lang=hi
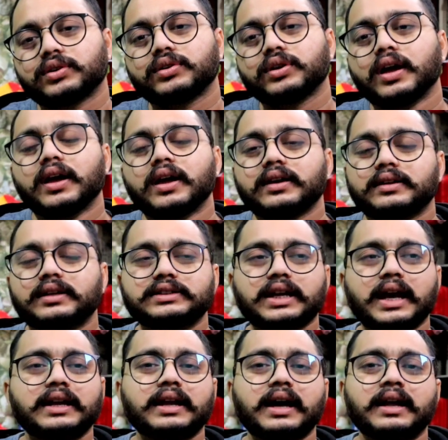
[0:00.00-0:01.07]
हो न
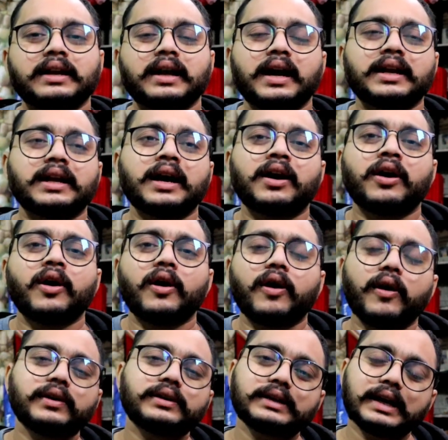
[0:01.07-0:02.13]
जाना न आना
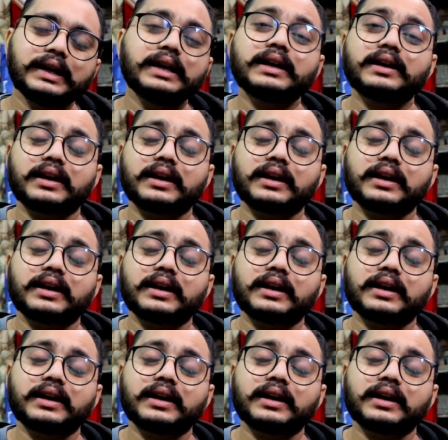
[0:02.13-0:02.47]
और यही